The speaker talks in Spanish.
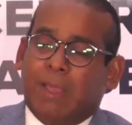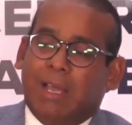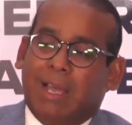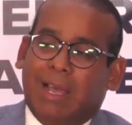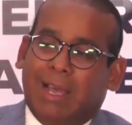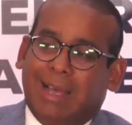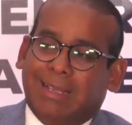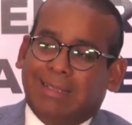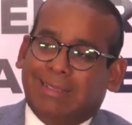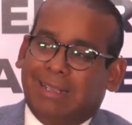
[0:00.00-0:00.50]

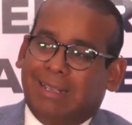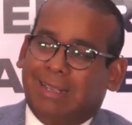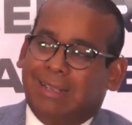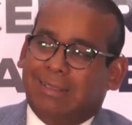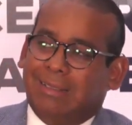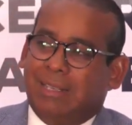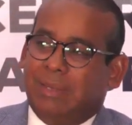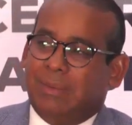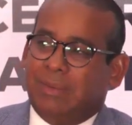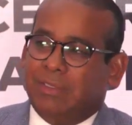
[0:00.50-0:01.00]
hace la
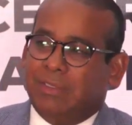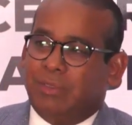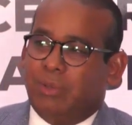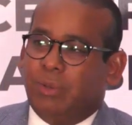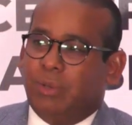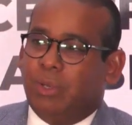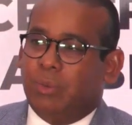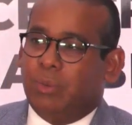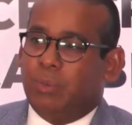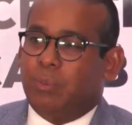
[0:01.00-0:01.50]

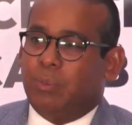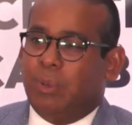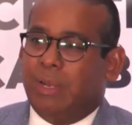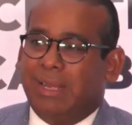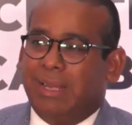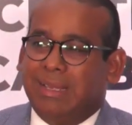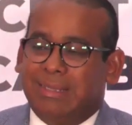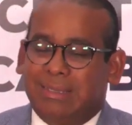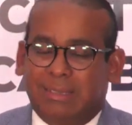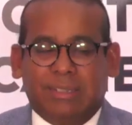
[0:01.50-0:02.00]
celebración en un
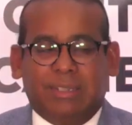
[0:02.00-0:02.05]
país